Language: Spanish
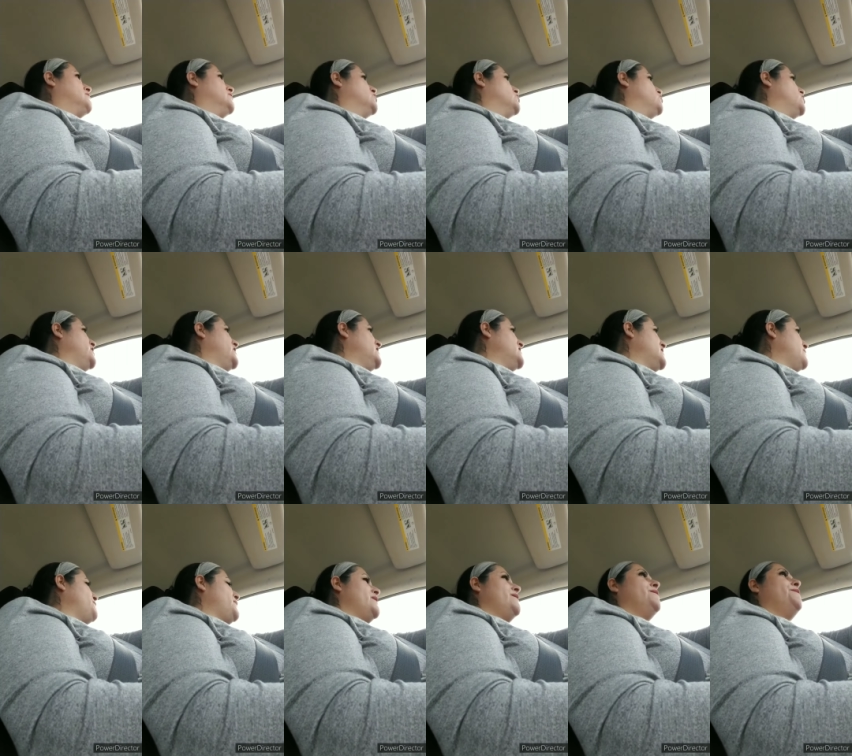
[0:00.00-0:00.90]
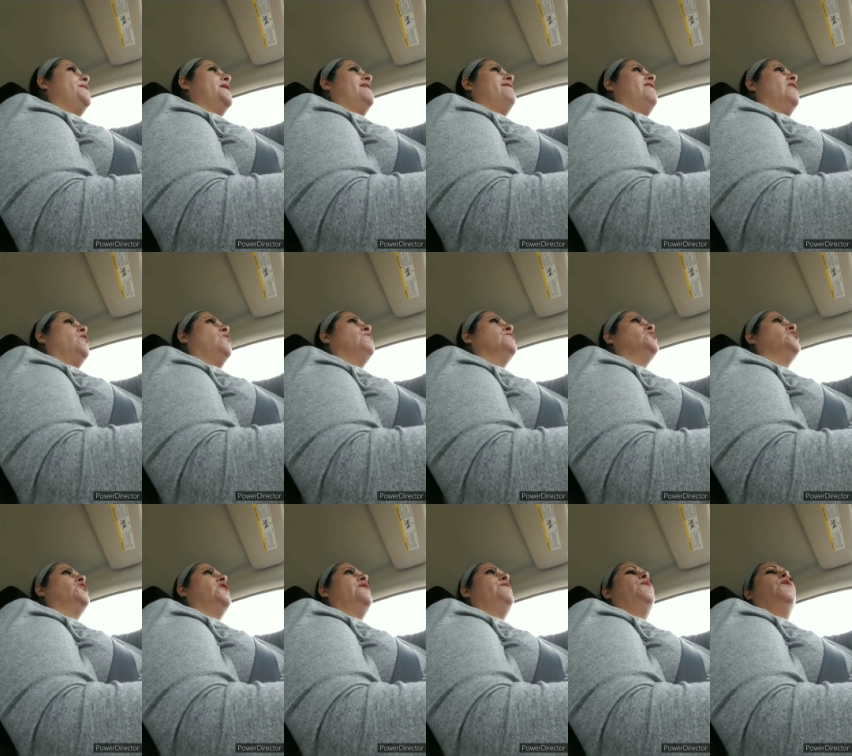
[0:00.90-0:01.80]
Cuando tienes el pie para abajo
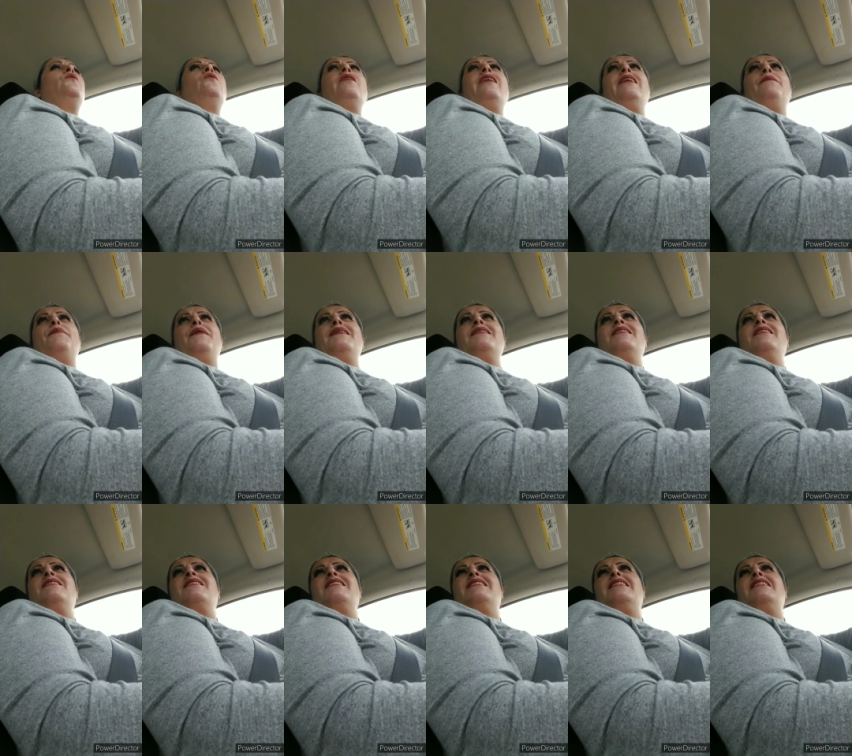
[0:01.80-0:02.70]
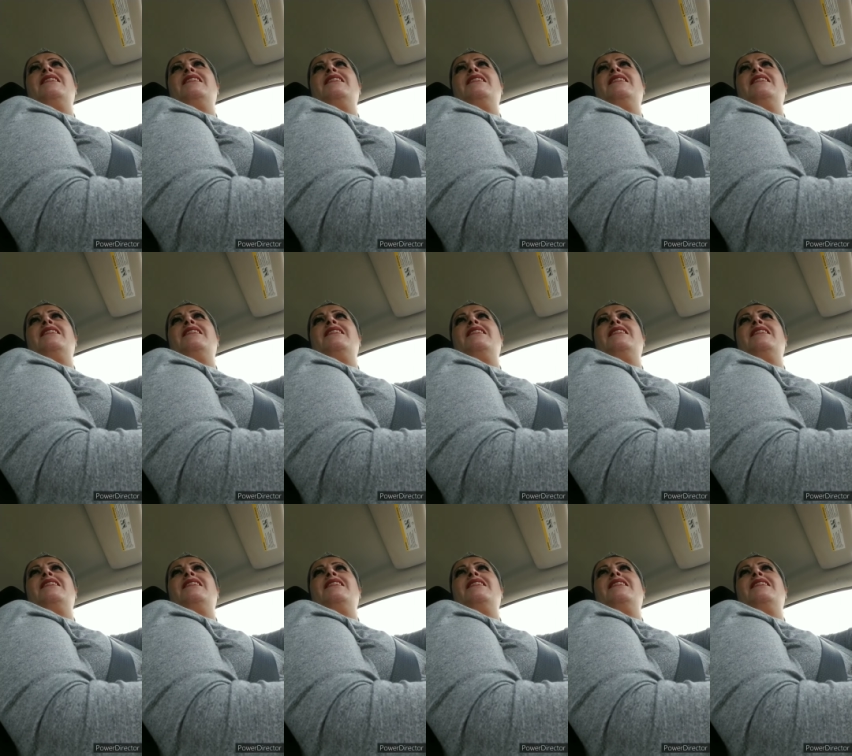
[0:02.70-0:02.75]
mucho tiempo, lo que pasa es